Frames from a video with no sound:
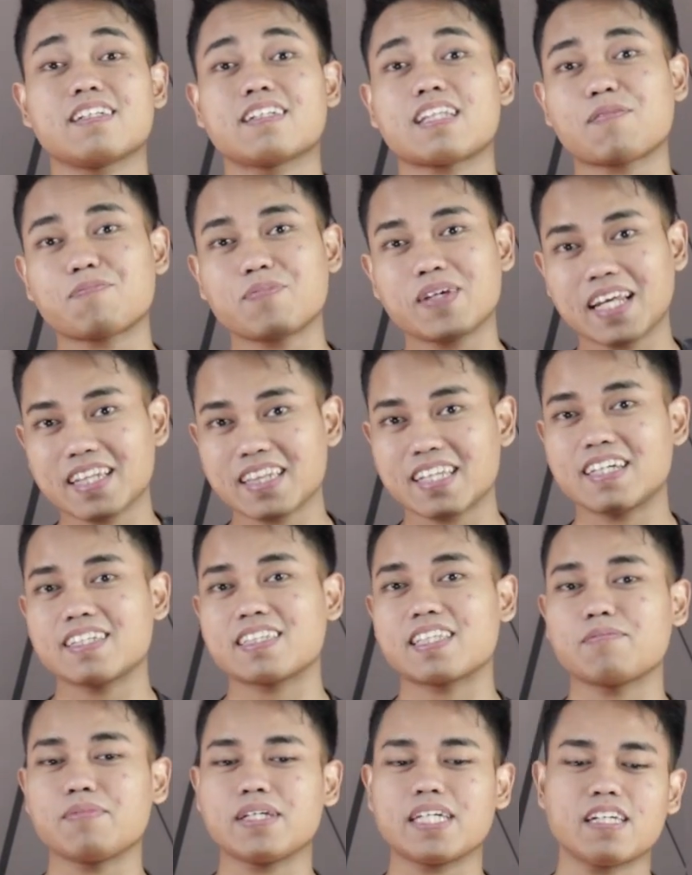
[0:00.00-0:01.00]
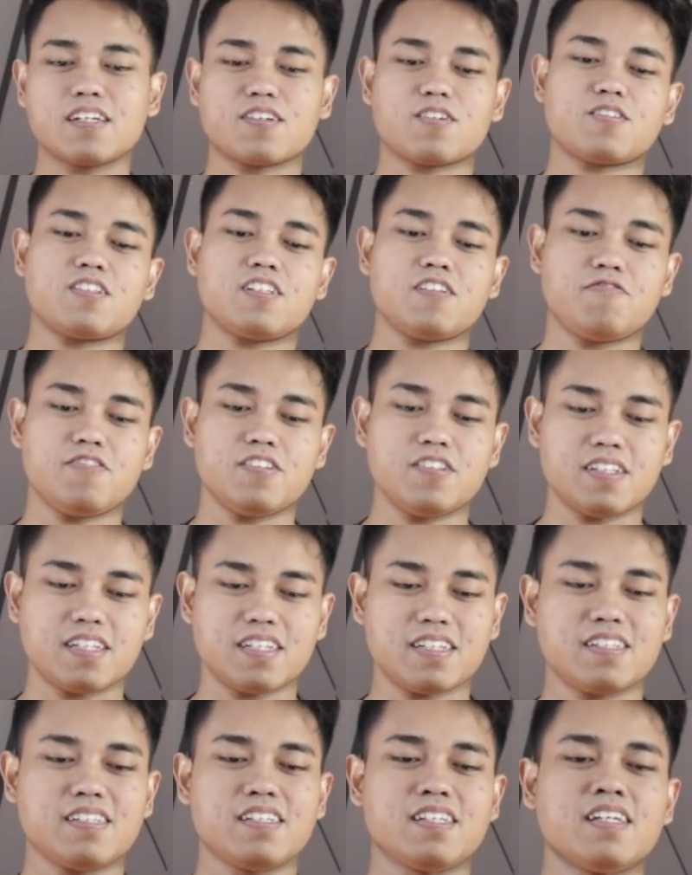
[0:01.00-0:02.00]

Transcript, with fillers: Tapi nanti kita bikin road reviewnya.